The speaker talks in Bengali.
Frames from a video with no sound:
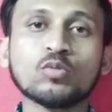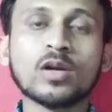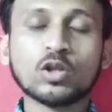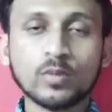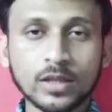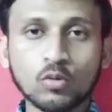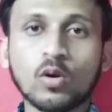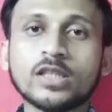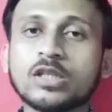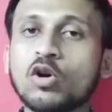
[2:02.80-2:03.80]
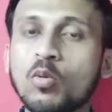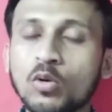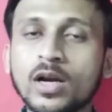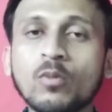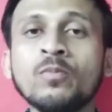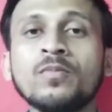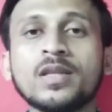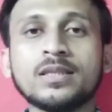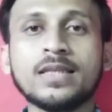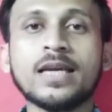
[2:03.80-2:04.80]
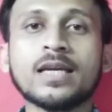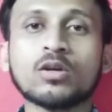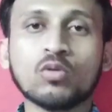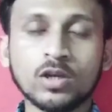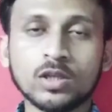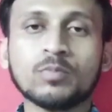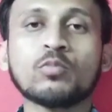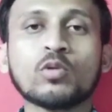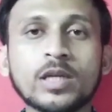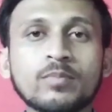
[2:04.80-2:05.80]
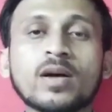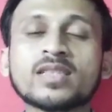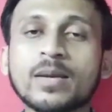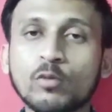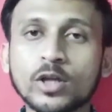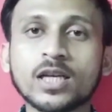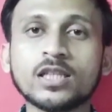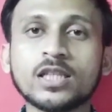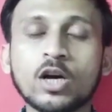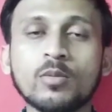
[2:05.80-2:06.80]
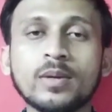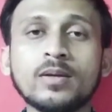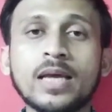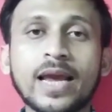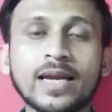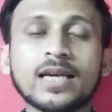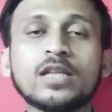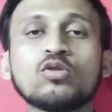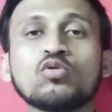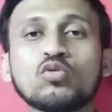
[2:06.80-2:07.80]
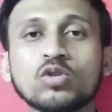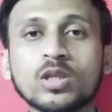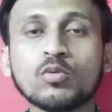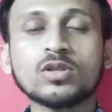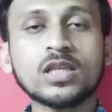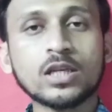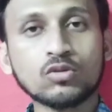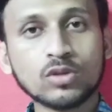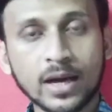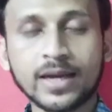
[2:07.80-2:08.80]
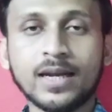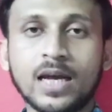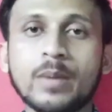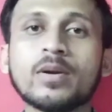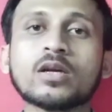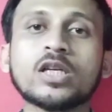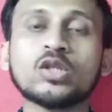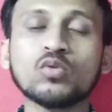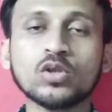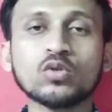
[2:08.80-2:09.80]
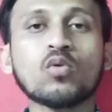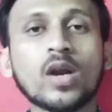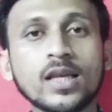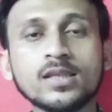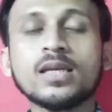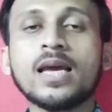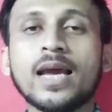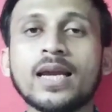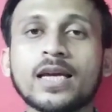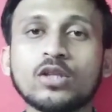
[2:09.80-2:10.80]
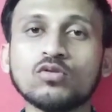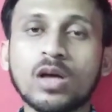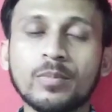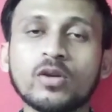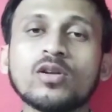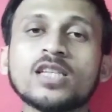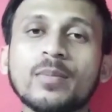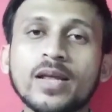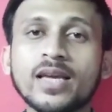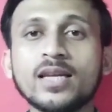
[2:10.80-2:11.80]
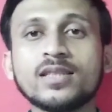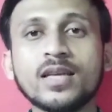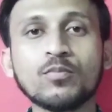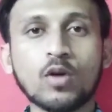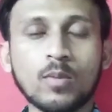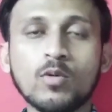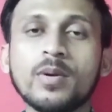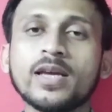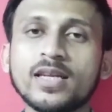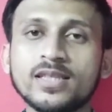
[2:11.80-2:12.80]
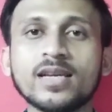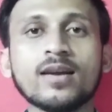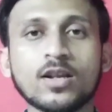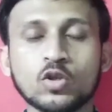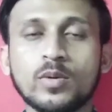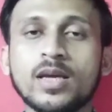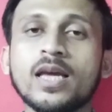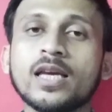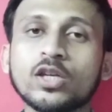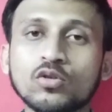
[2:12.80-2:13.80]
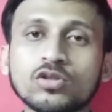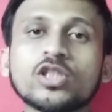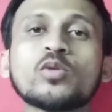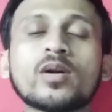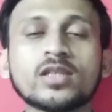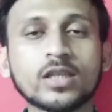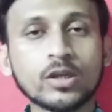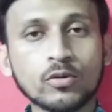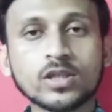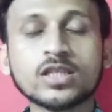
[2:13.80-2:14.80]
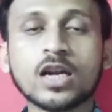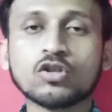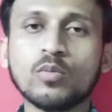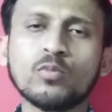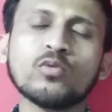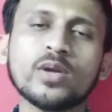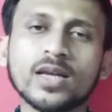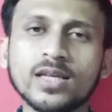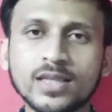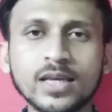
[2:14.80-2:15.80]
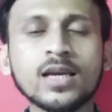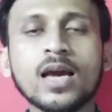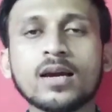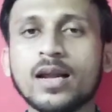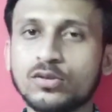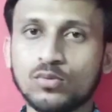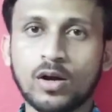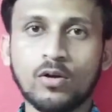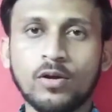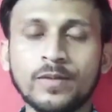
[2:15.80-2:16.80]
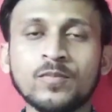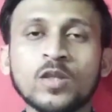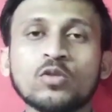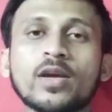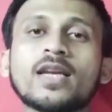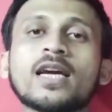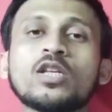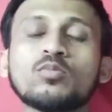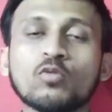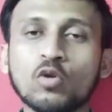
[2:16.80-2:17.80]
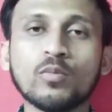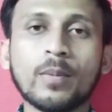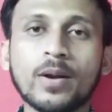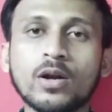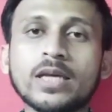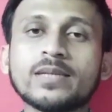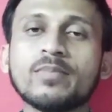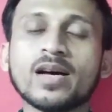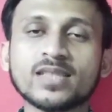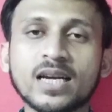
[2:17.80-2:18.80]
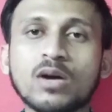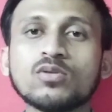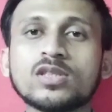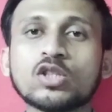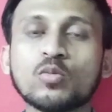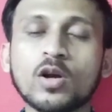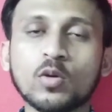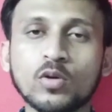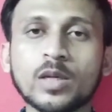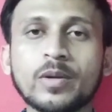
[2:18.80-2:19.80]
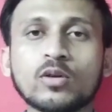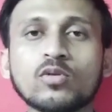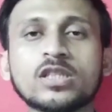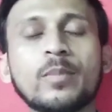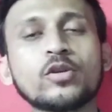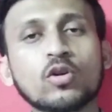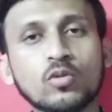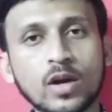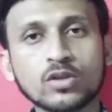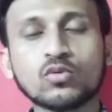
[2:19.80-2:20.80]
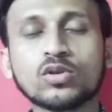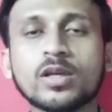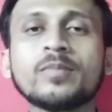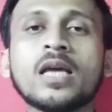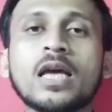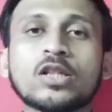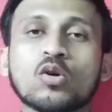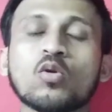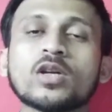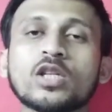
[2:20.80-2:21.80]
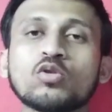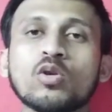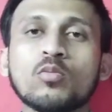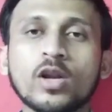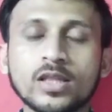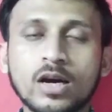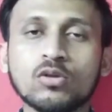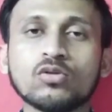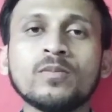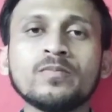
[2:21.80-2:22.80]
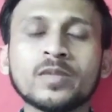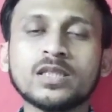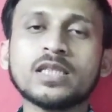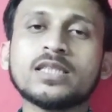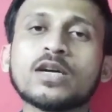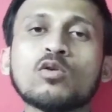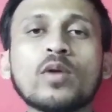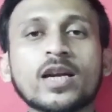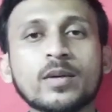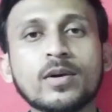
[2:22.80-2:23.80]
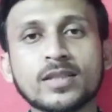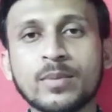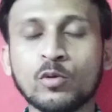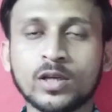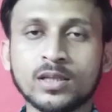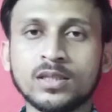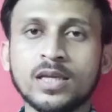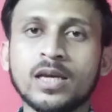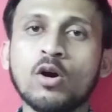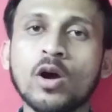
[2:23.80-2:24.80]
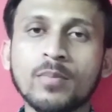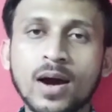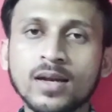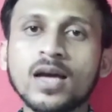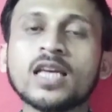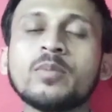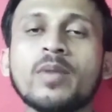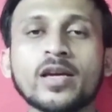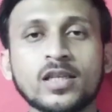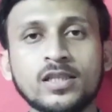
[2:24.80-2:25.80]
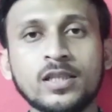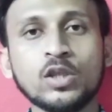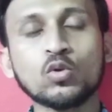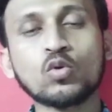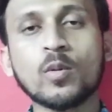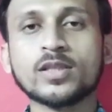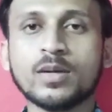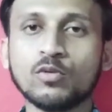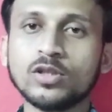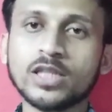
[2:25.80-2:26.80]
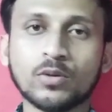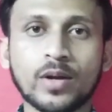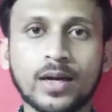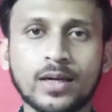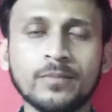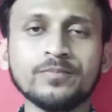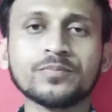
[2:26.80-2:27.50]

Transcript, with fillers: তোমরা তোমাদের কলেজে খবর নাও যে কী ভাষায় পরীক্ষা দিতে হবে এটা কিন্তু জোর জবরদস্তি কিছু থাকে না এবার কিছু কিছু কলেজ এটা কিন্তু দাবি করে যে আমরা ইংলিশেই পড়াবো বা ইংলিশেই ক্লাস হবে কিছু কিছু ইউনিভার্সিটিও রয়েছে যারা সম্পূর্ণ ইংলিশেই ক্লাস করানো হয় তো এটা কিন্তু কোনো ব্যাপার নয় ভাষাটা হচ্ছে তোমার উপর ডিপেন্ড করছে আমি যখন অনার্স করতাম তখন কিন্তু বলে দেওয়া হতো যে যে কোনো একটা ভাষায় পরীক্ষা দিতে হয় বাংলা কিংবা ইংরেজি দুটো ভাষার মধ্যে যে কোনো একটা